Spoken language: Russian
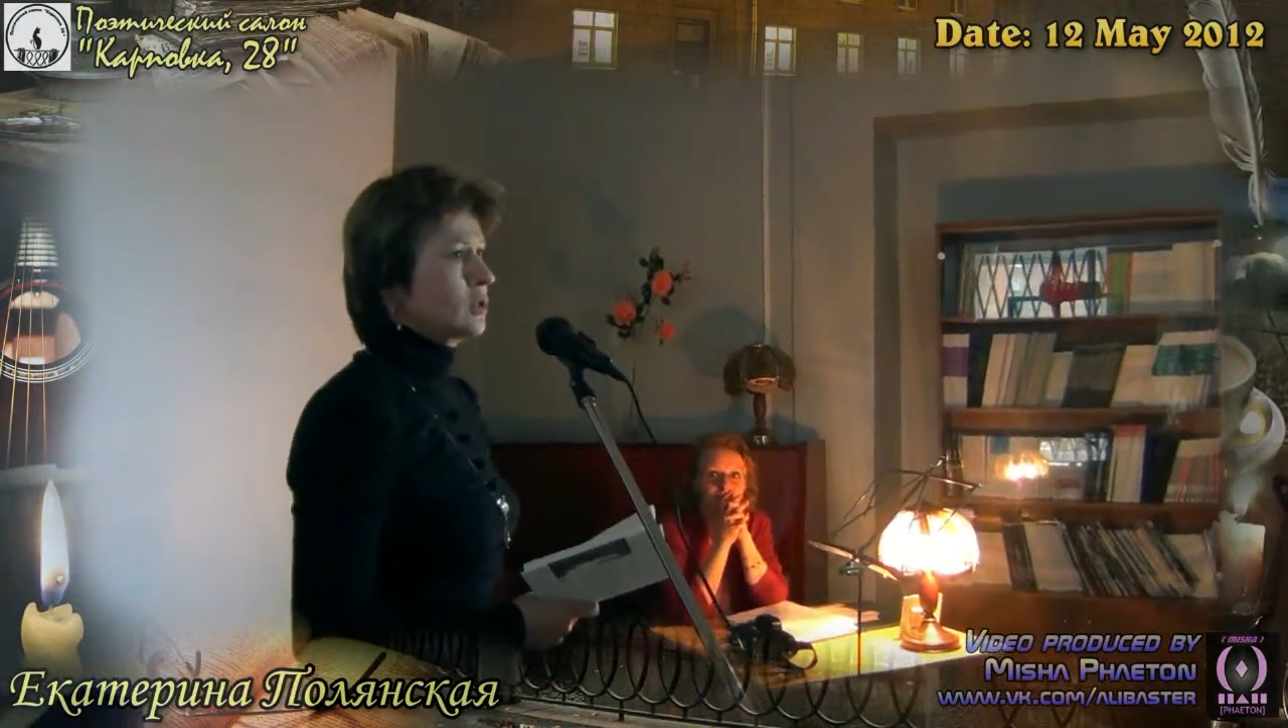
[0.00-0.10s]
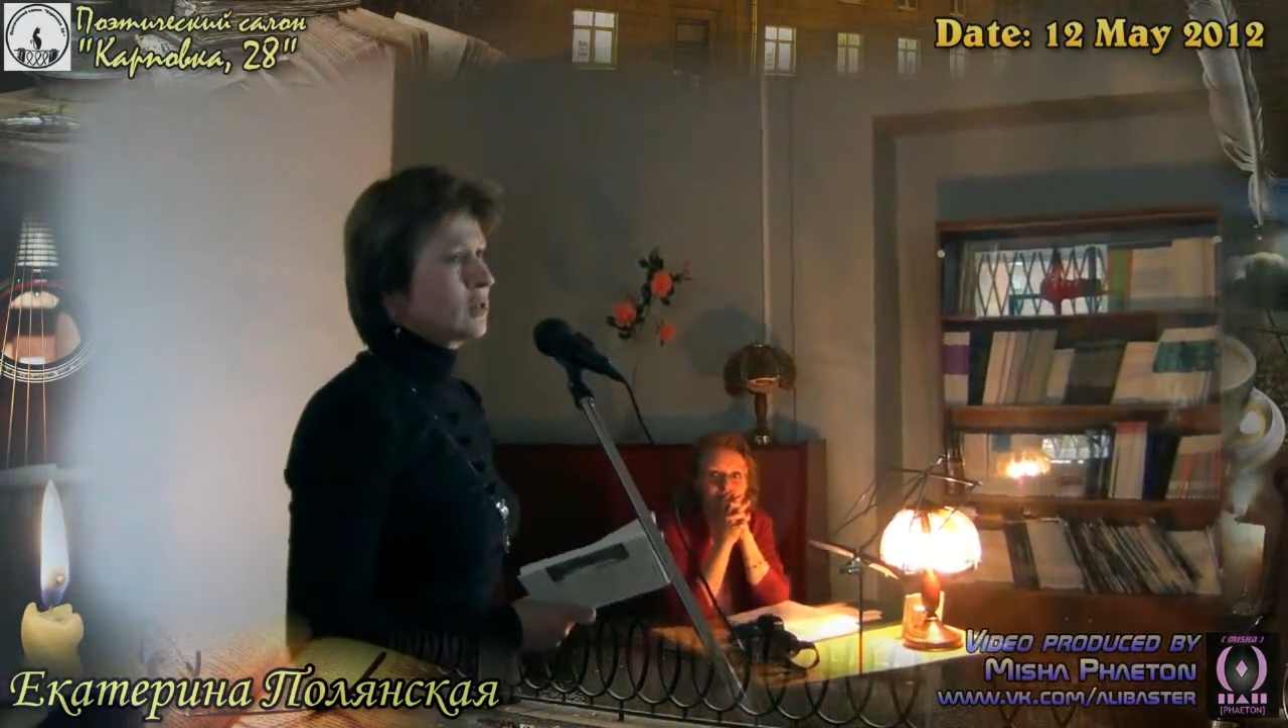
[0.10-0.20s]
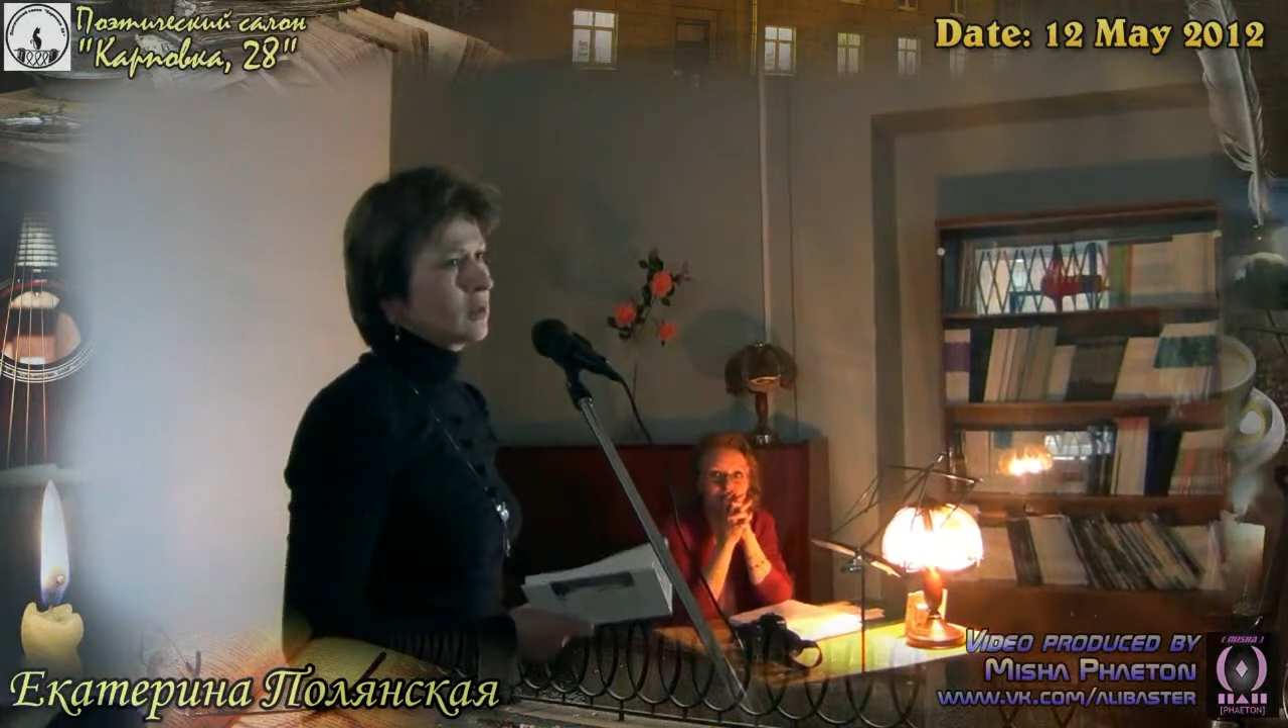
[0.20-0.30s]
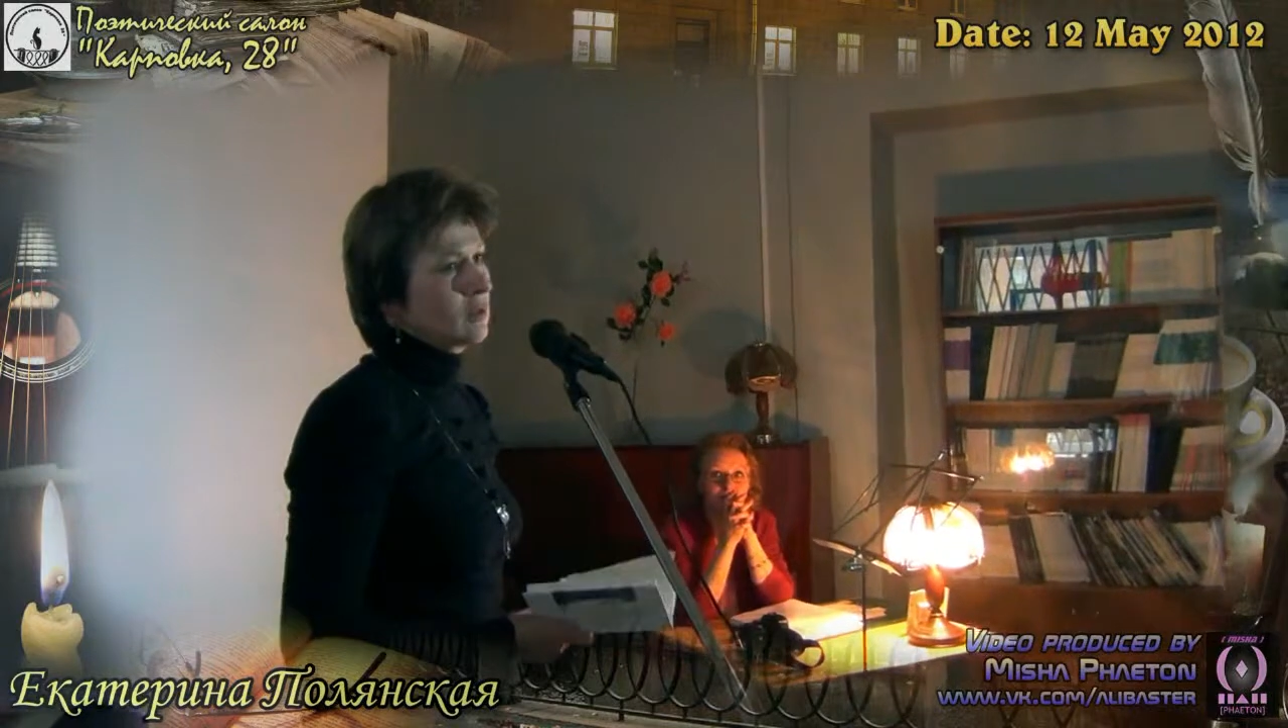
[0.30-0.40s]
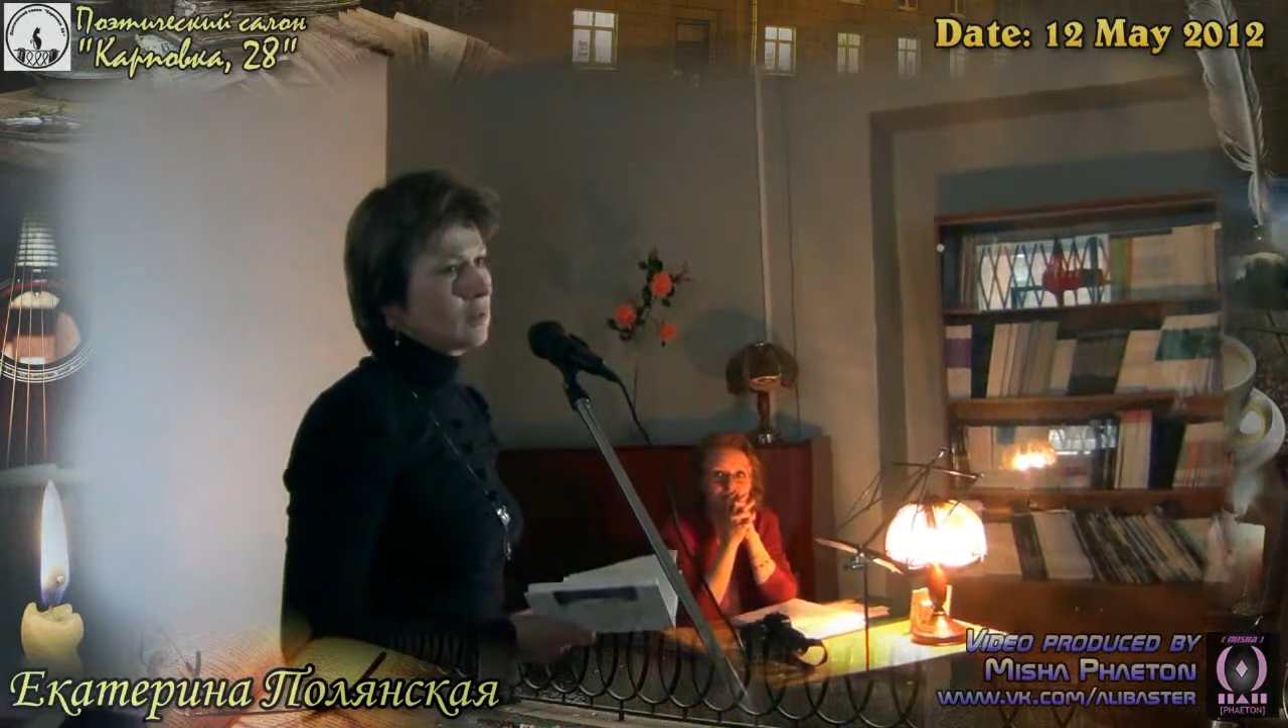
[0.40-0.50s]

начала